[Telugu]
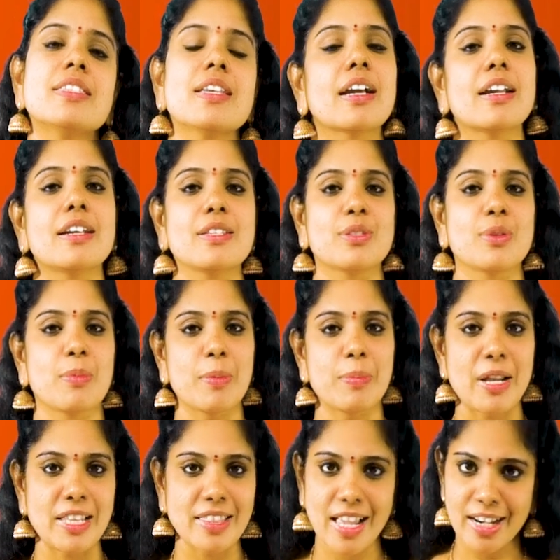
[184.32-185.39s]
చక్కటి శుభ
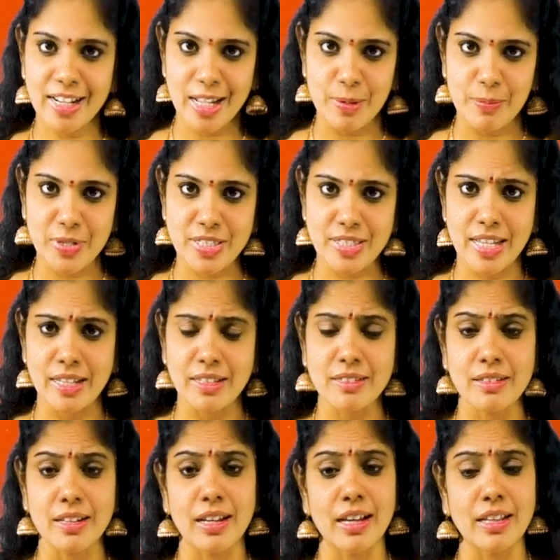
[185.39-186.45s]
ఫలితాలు కనిపిస్తాయి
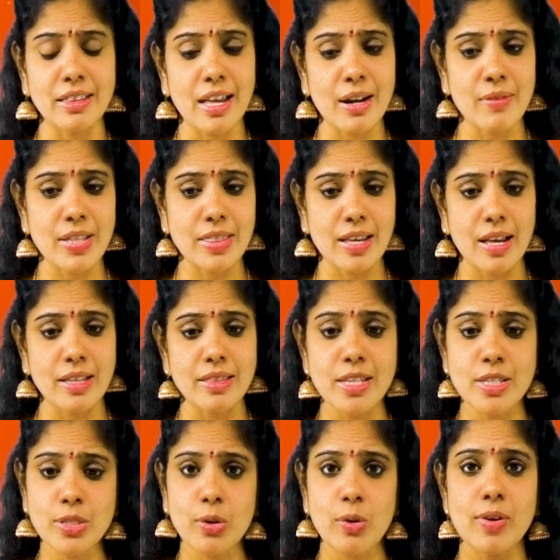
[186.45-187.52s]
తర్వాత
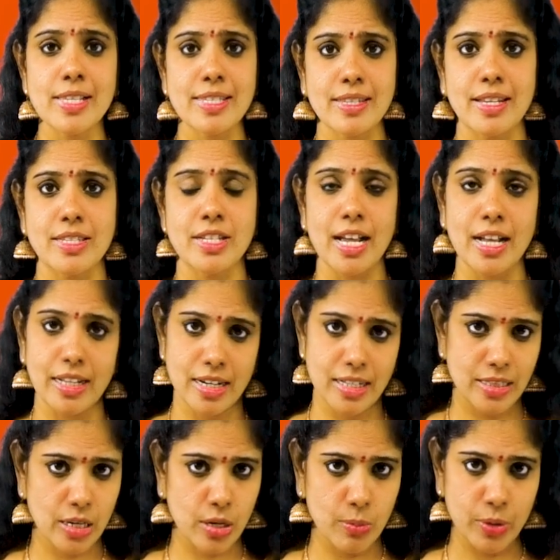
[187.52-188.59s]
తీసుకోవాల్సిన
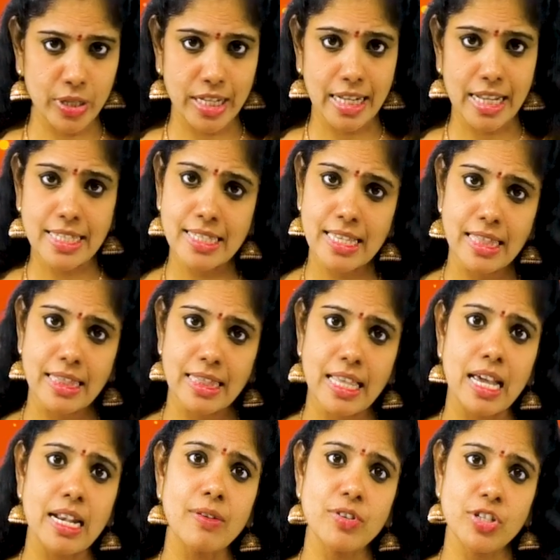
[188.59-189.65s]
జాగ్రత్తలు ముఖ్యంగా
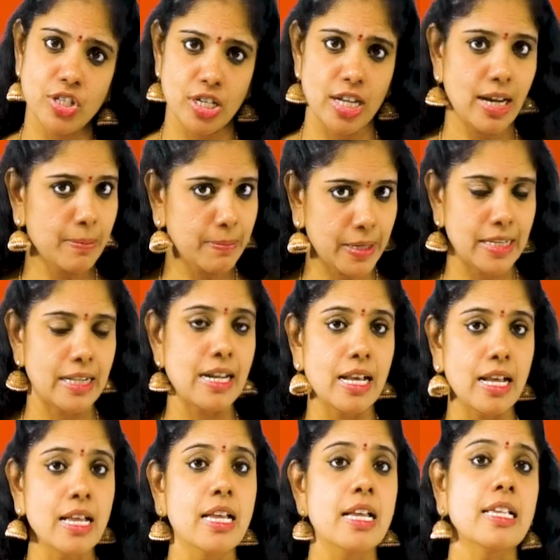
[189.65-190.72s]
సంతాన విషయాల పట్ల
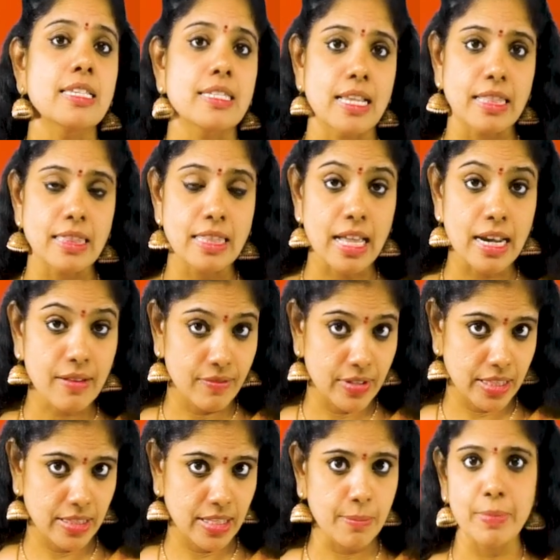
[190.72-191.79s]
సంతాన
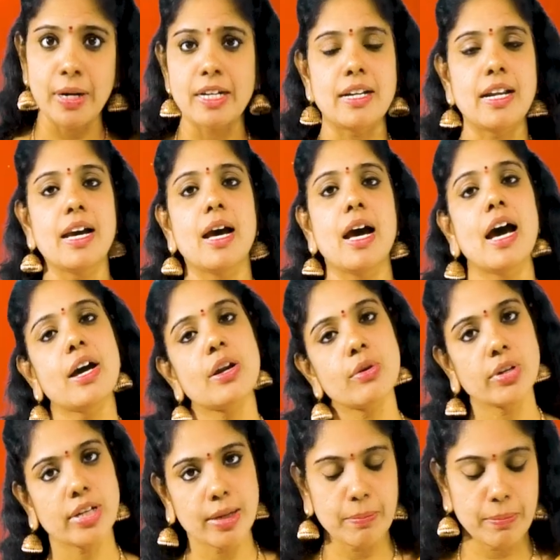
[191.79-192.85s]
విద్య పట్ల
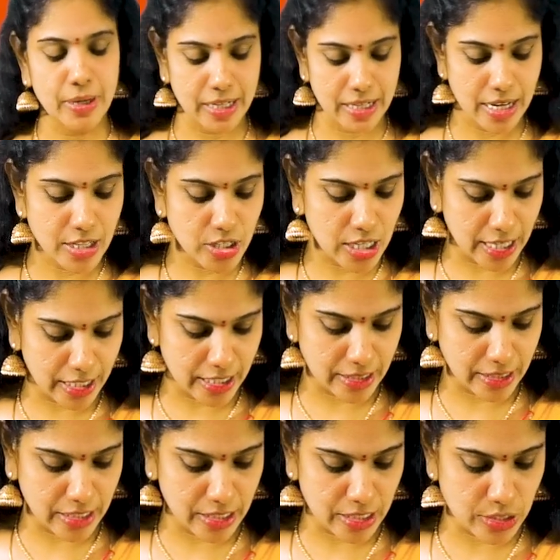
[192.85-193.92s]
ఆరోగ్యం పట్ల
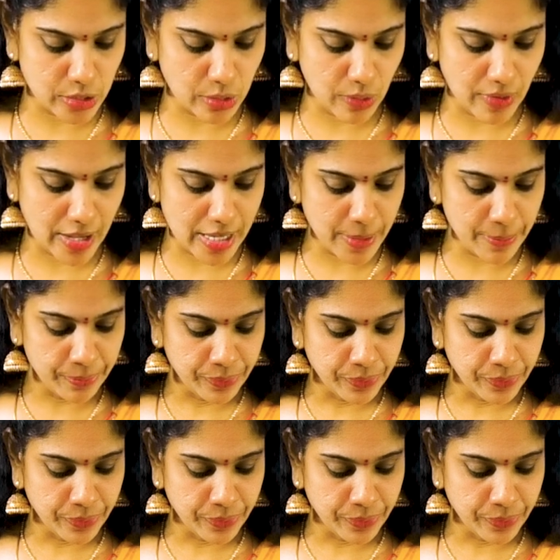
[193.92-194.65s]
జాగ్రత్త తీసుకోవాలి